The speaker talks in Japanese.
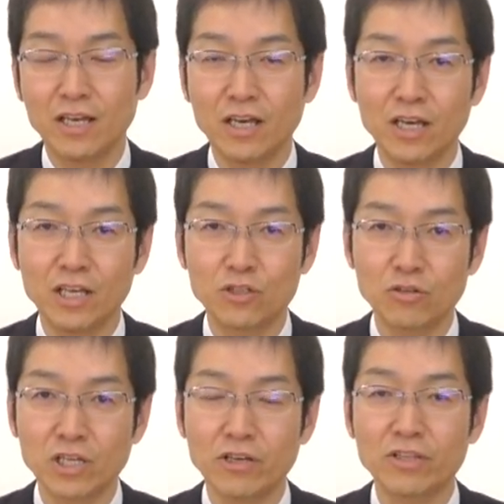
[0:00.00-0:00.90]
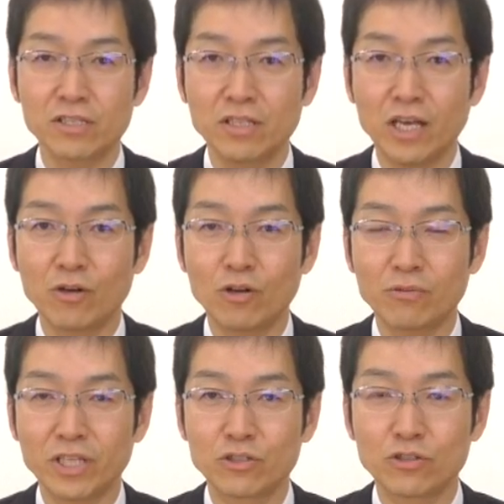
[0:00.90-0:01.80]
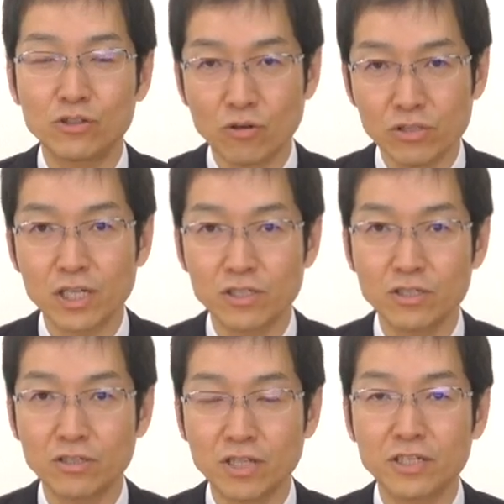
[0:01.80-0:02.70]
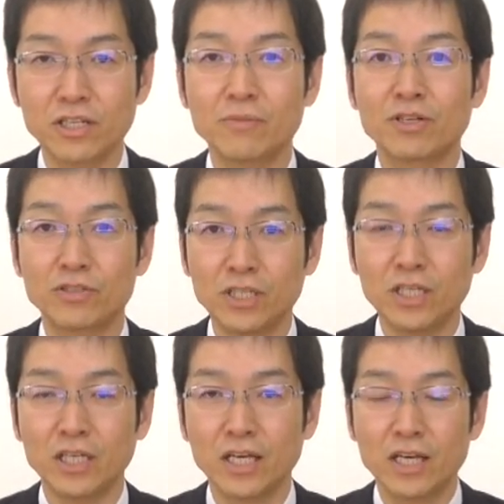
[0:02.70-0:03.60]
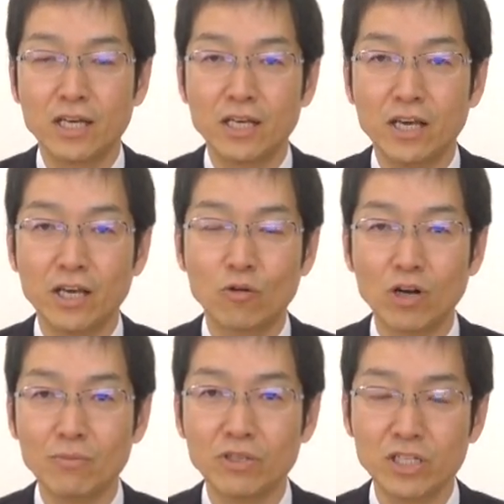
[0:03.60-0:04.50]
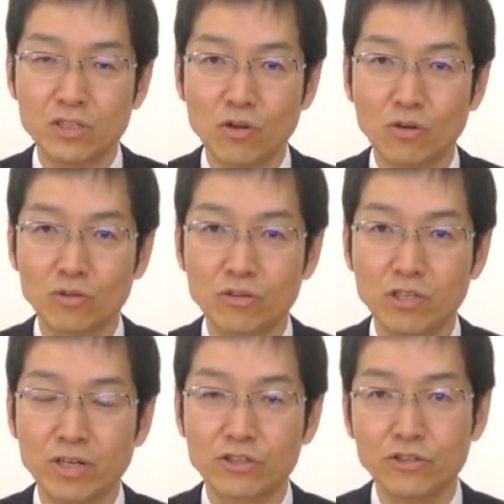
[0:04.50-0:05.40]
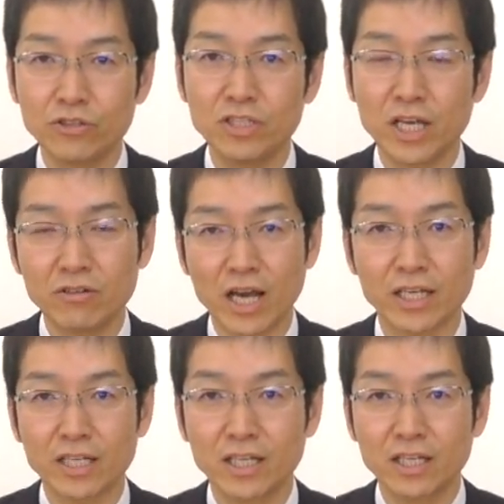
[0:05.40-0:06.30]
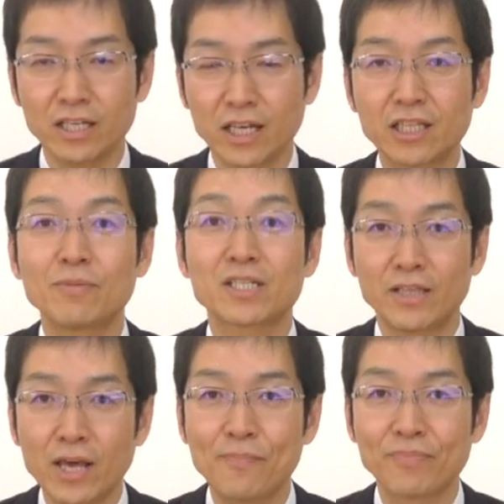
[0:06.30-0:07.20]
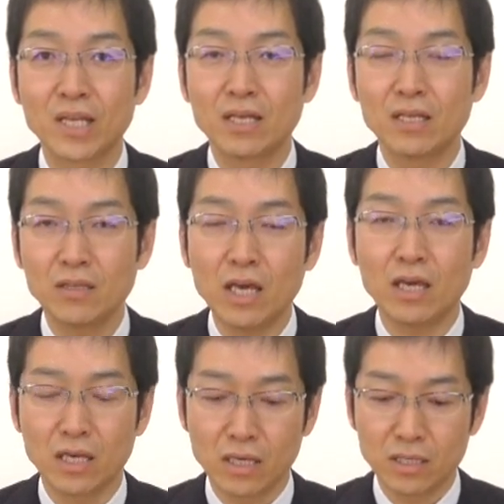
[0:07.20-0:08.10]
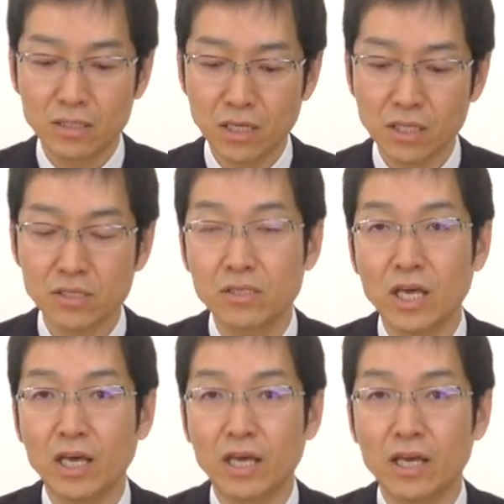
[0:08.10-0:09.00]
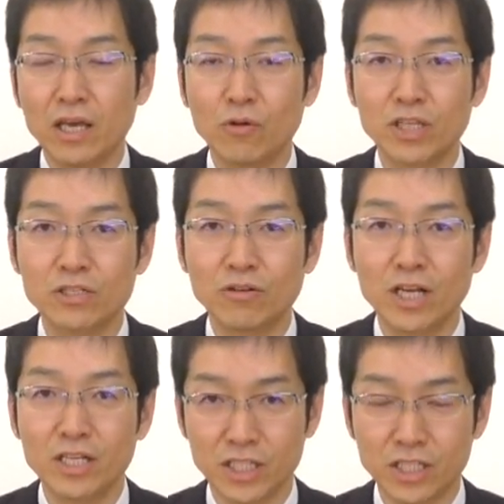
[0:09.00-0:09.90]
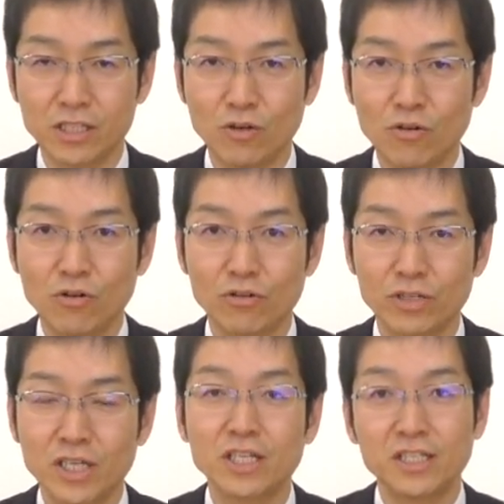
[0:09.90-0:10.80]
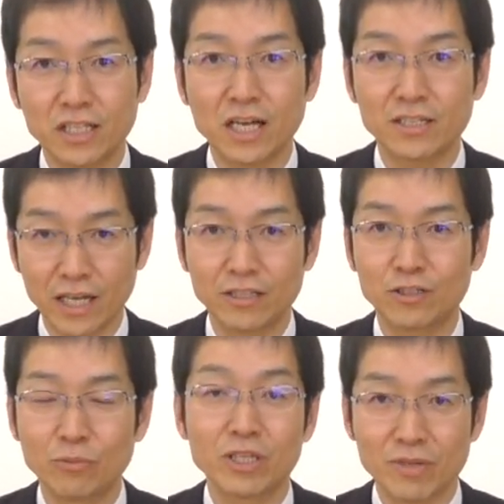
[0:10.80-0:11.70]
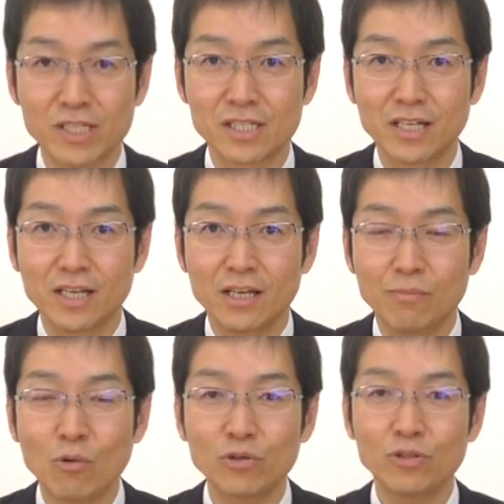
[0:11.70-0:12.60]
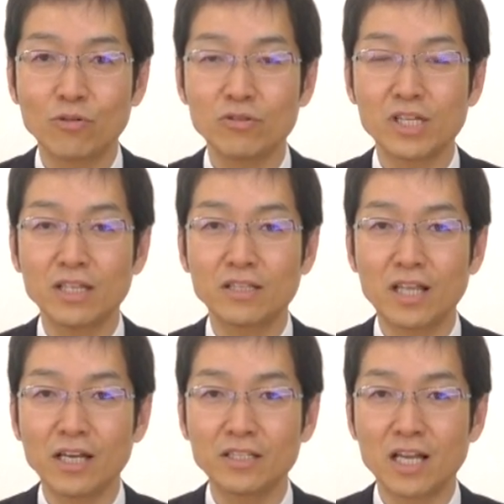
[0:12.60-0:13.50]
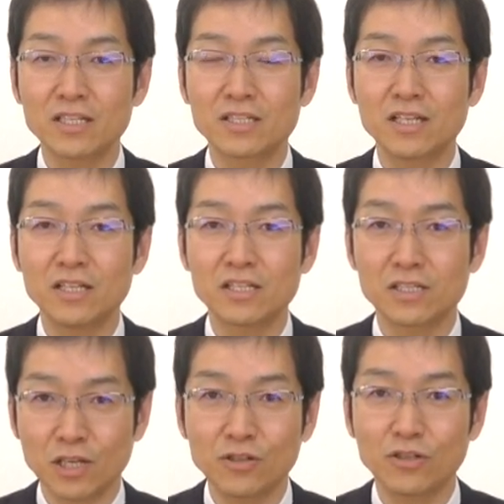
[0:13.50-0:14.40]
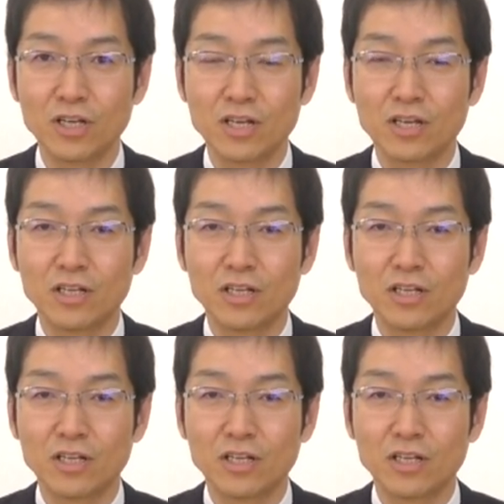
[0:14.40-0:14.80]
え書籍はですねこれまで16冊出していますし、えコラムリストとしては12年ぐらいやっていますかねでぜひですね、え私の話を聞きに来ていただきたいと思ってます目標を絶対達成させる